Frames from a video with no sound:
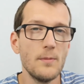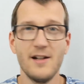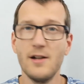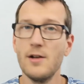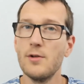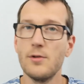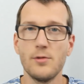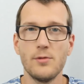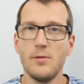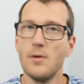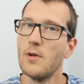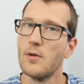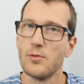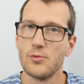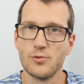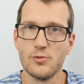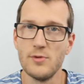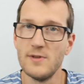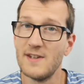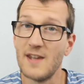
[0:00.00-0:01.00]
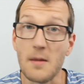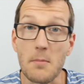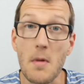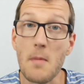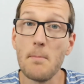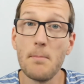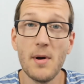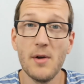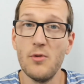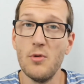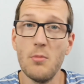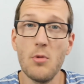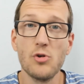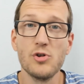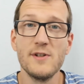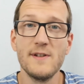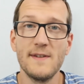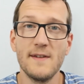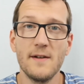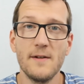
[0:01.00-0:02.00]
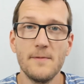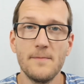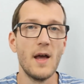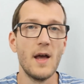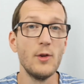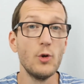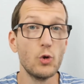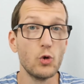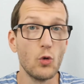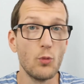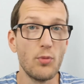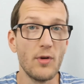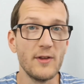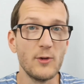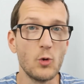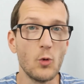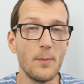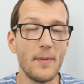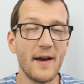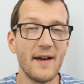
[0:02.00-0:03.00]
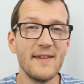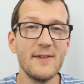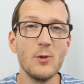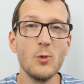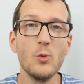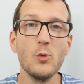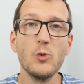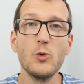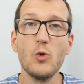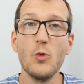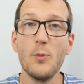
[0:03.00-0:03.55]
Là, euh, non, non, je n'essaye même pas de manger ça. Un autre point de comparaison, ce